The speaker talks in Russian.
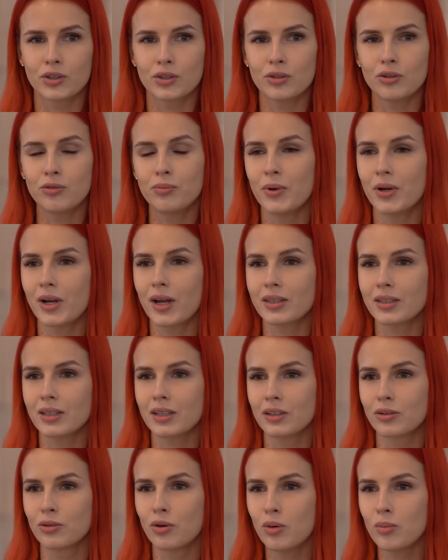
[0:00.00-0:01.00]
Все в
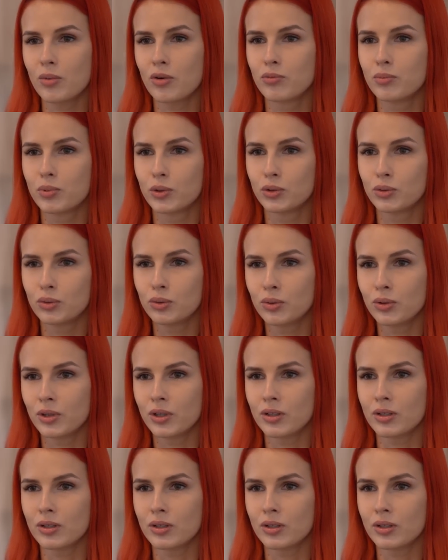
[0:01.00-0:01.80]
порядке дома, в быту,